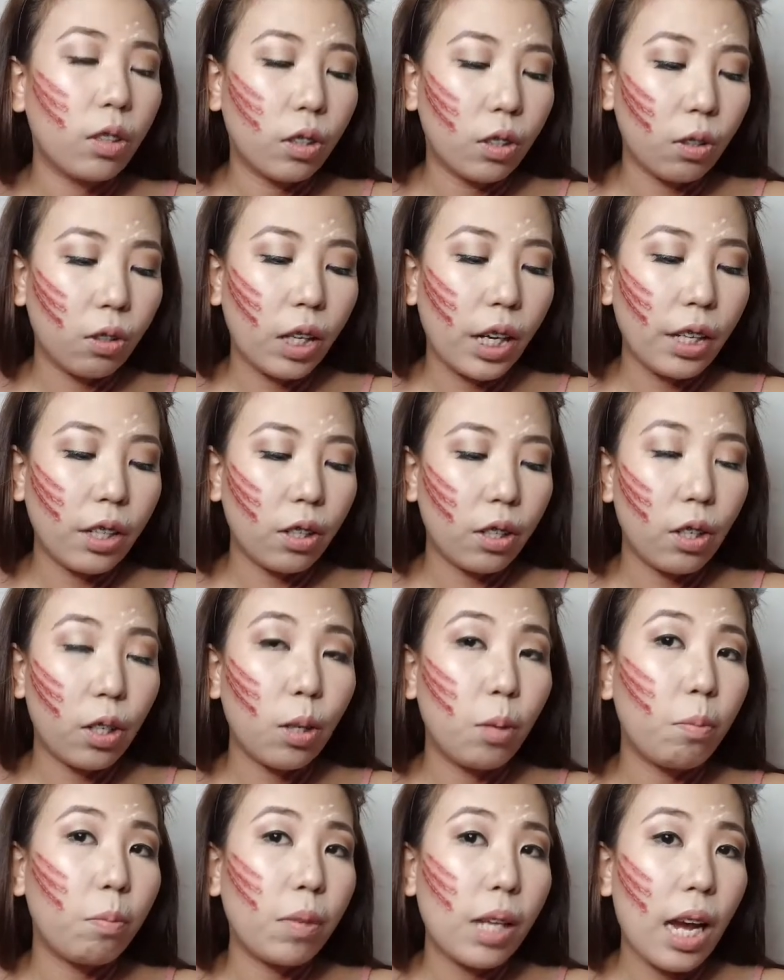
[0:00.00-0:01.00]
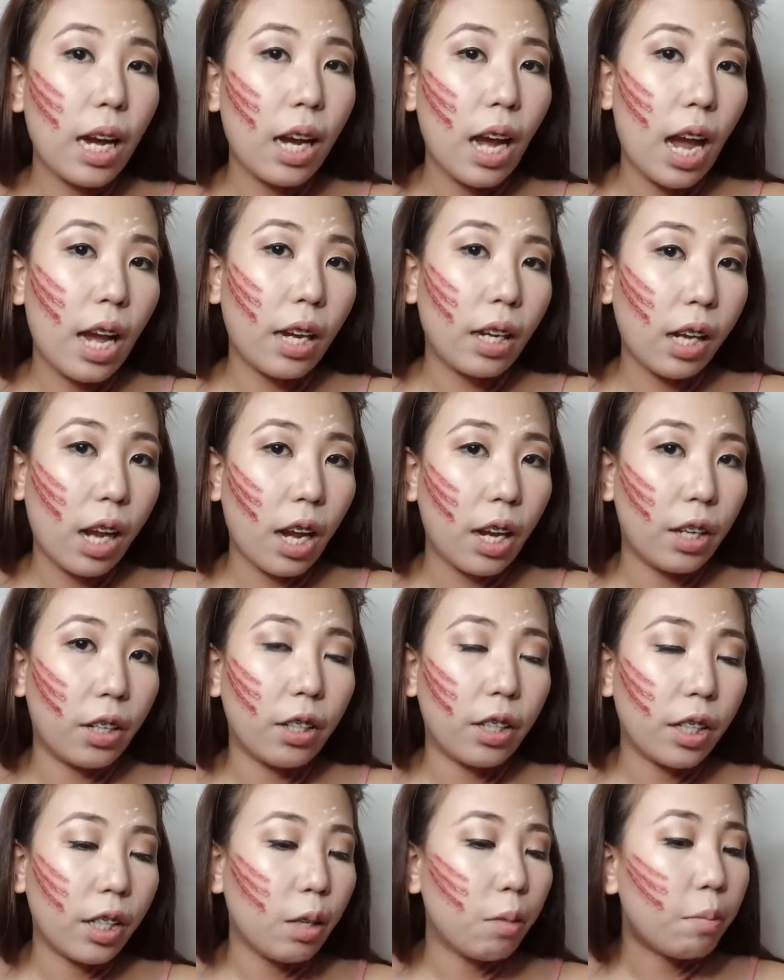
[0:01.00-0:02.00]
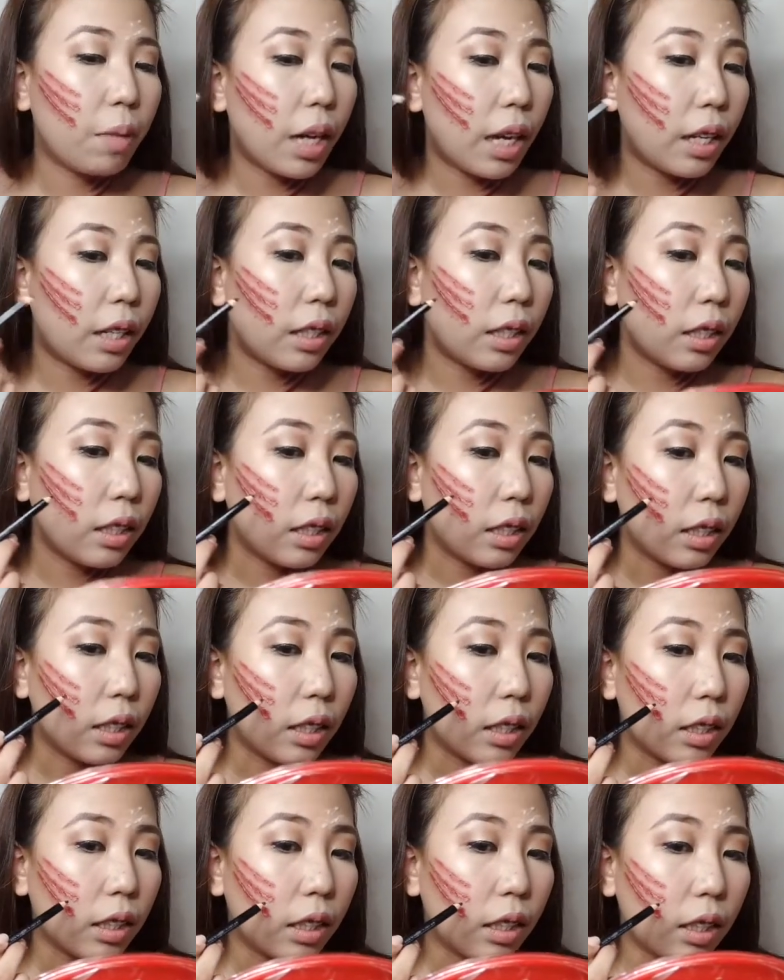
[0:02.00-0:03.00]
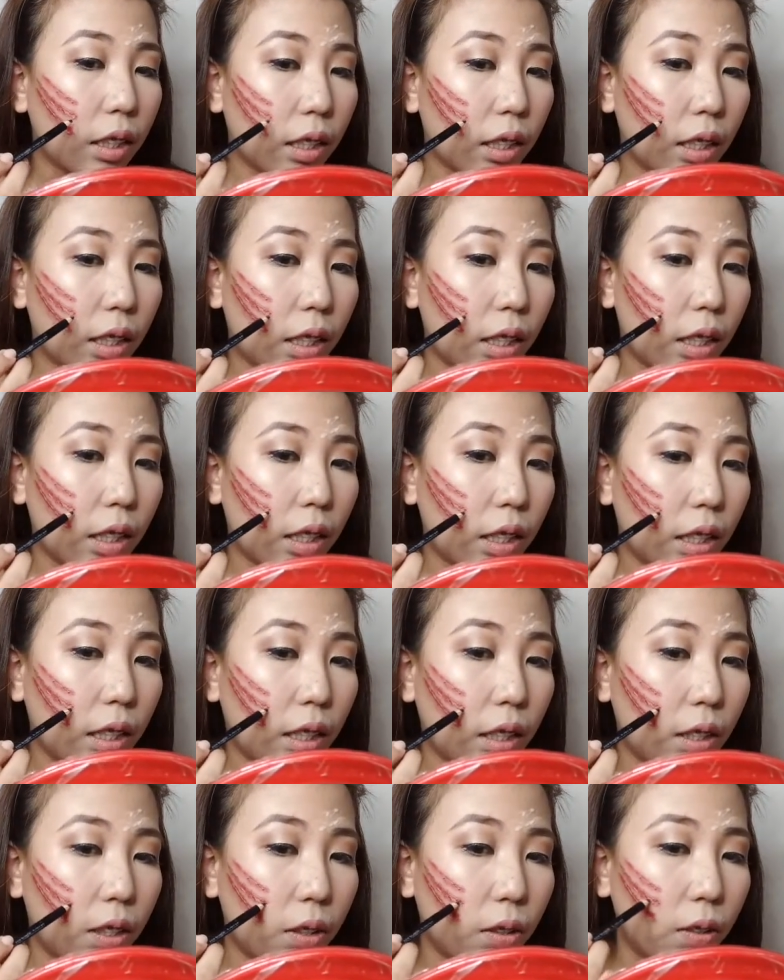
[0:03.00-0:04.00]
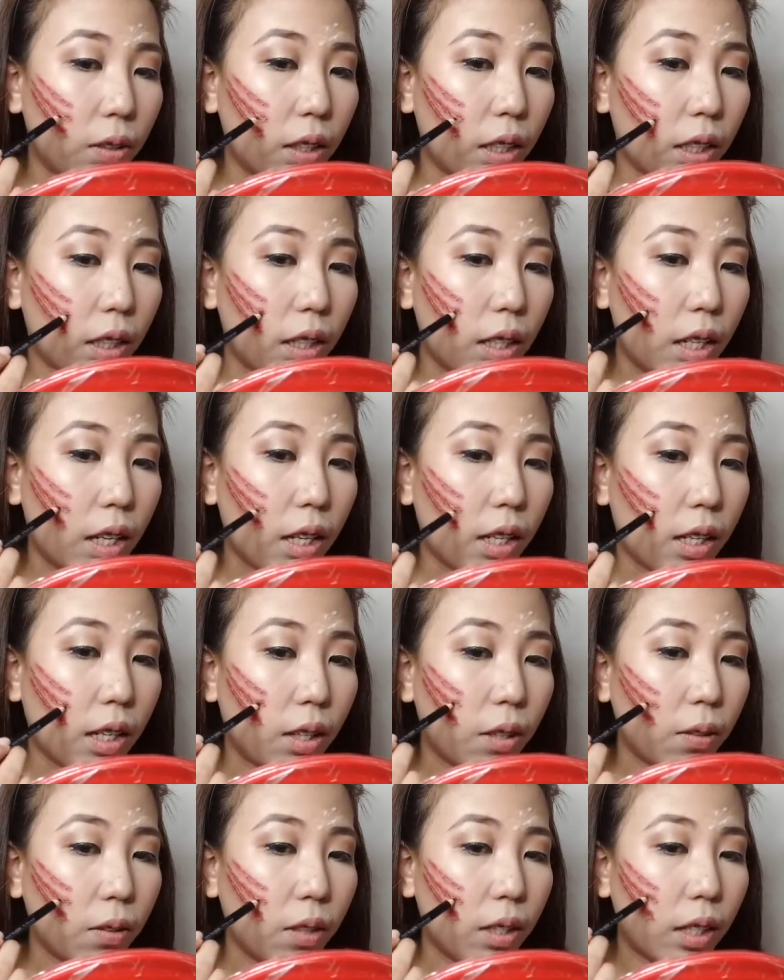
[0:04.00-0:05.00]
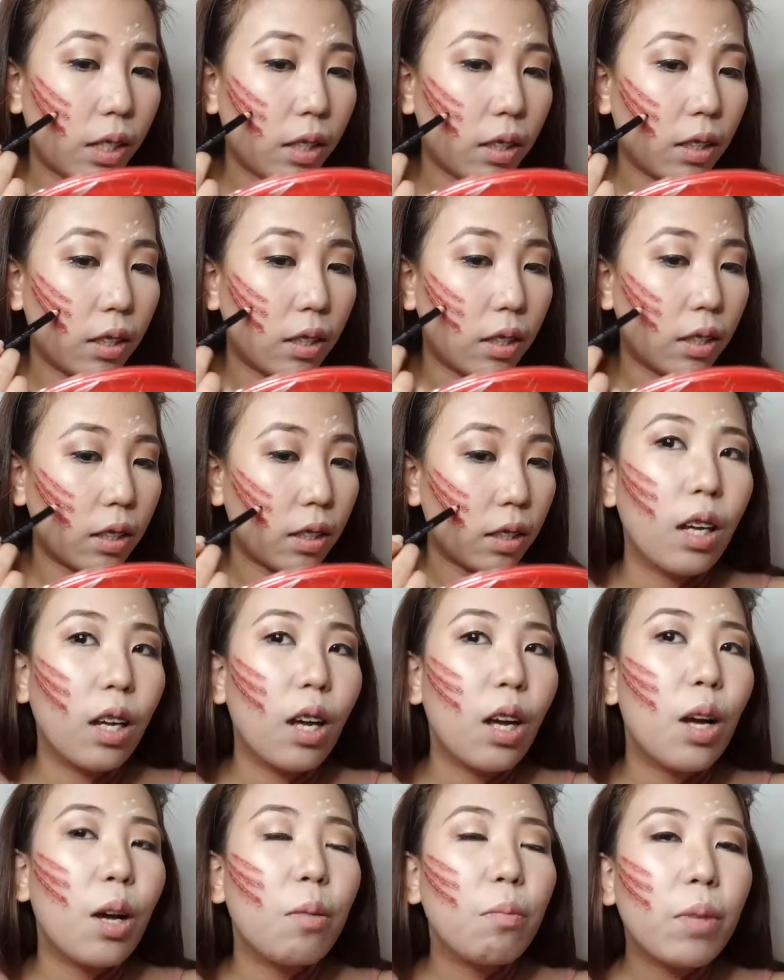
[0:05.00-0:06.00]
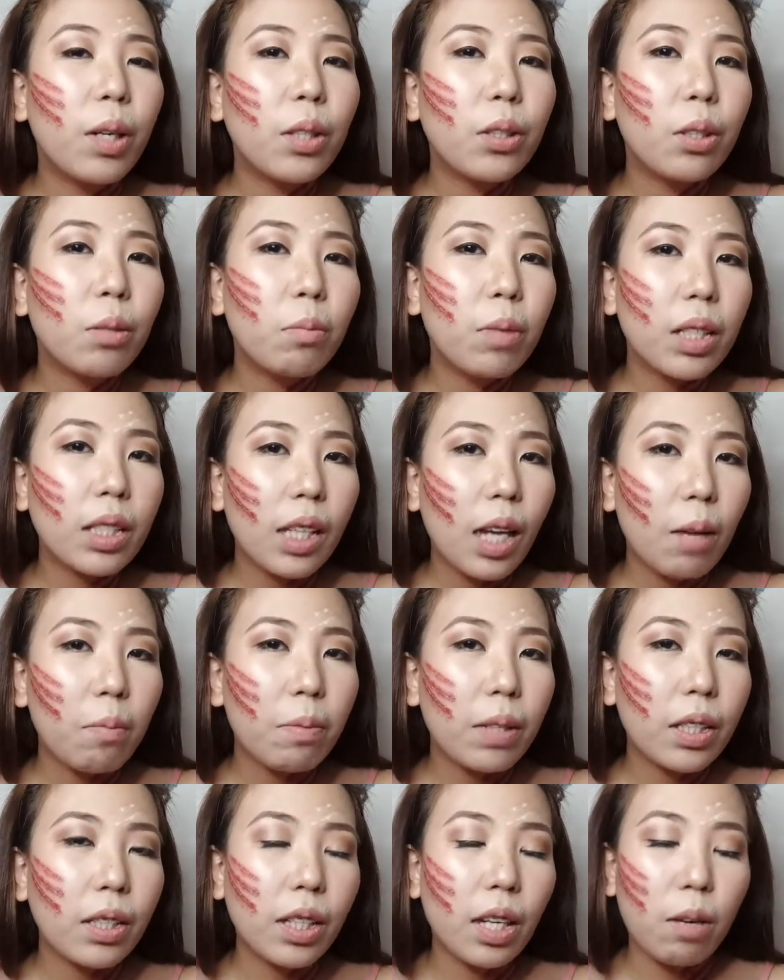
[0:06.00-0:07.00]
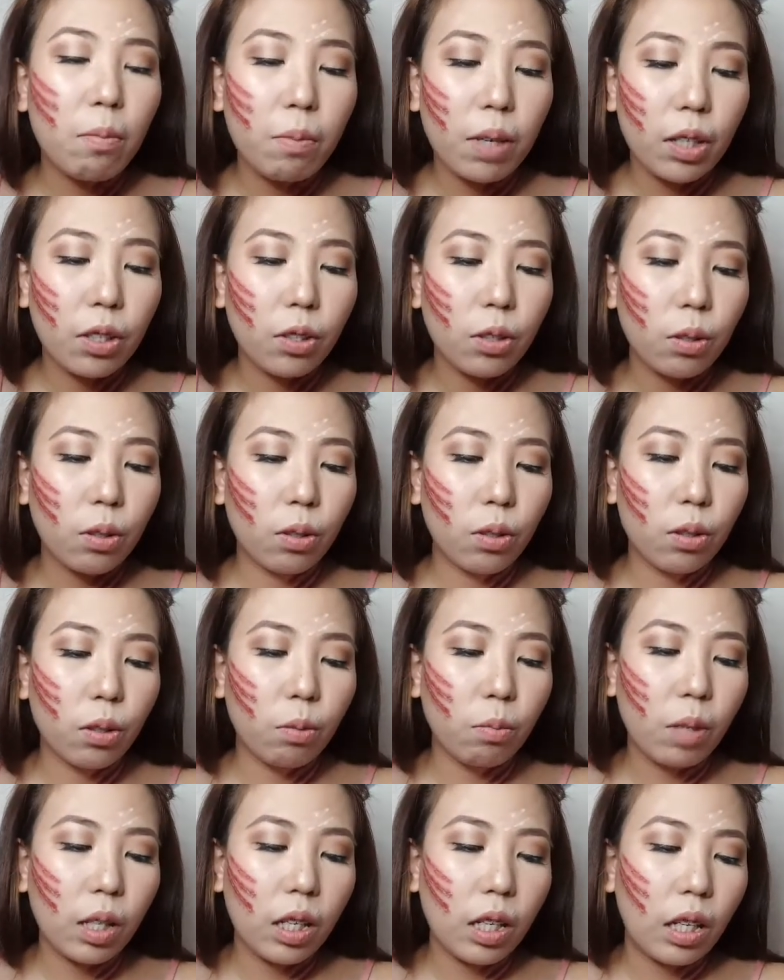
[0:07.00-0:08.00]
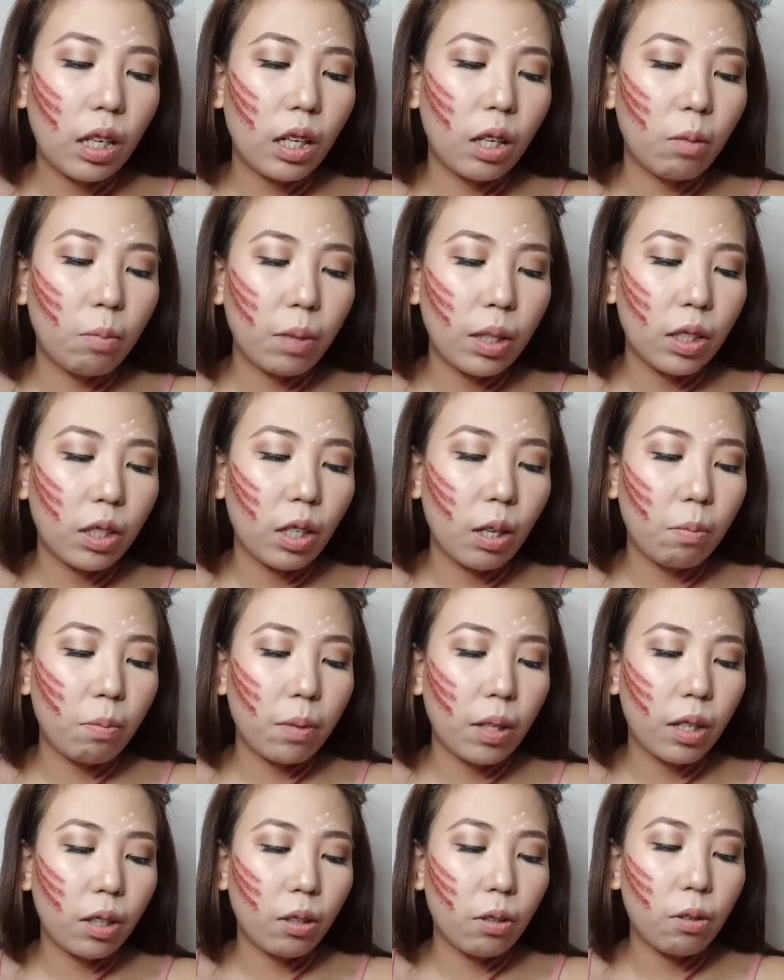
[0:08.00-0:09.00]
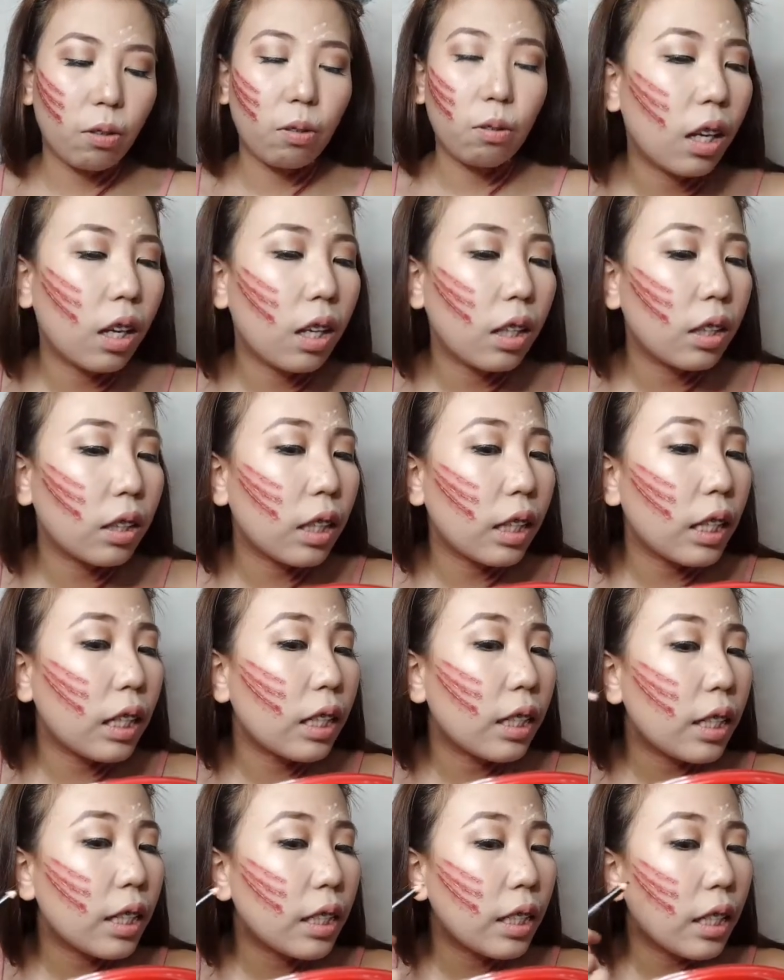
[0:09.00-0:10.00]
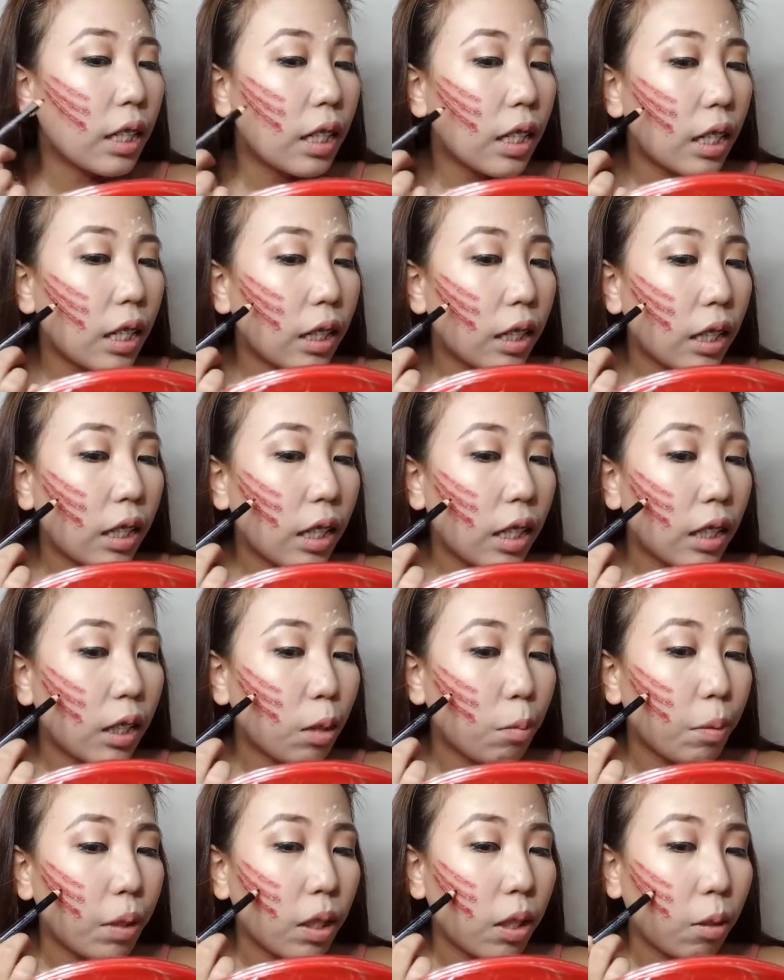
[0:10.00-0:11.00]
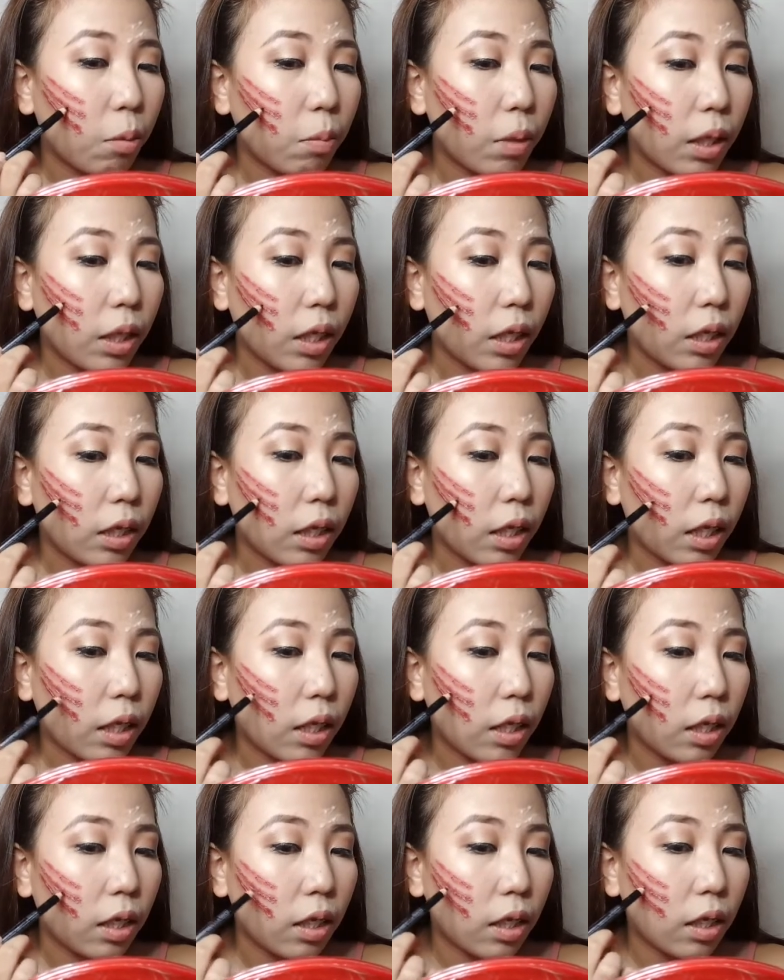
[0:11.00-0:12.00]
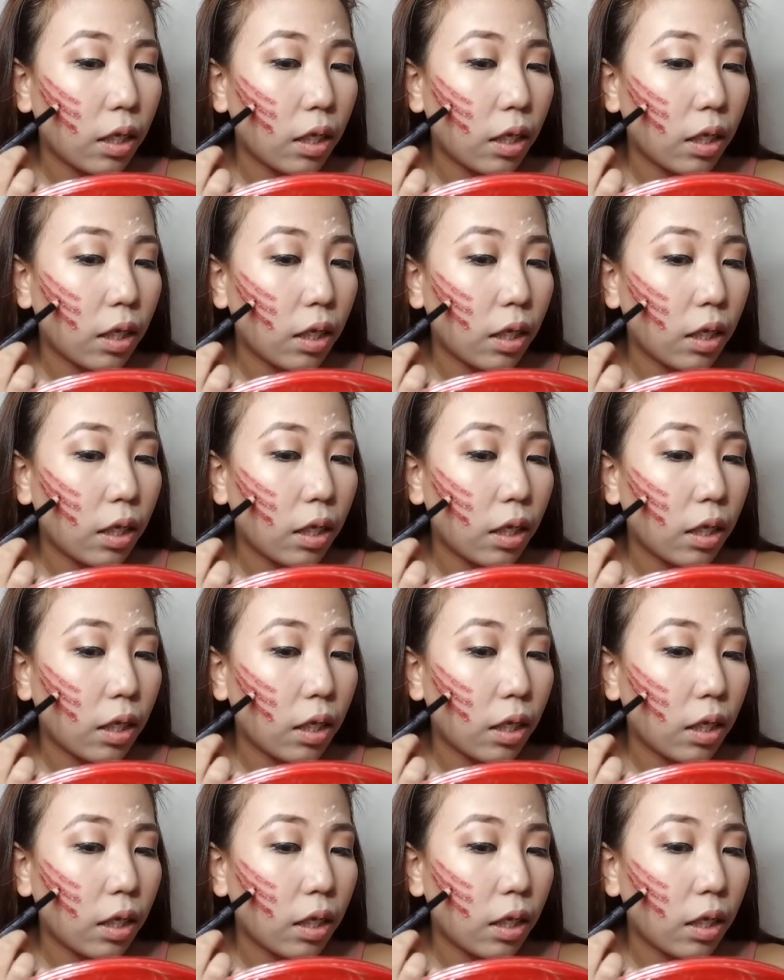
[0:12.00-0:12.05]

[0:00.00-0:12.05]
So, ngayon, black eyeliner naman. And, yung gitna lang ulit. Medyo basa pa siya, medyo dumidikit pa siya, pero ang tagal kasi, tinatamad ako maghintay.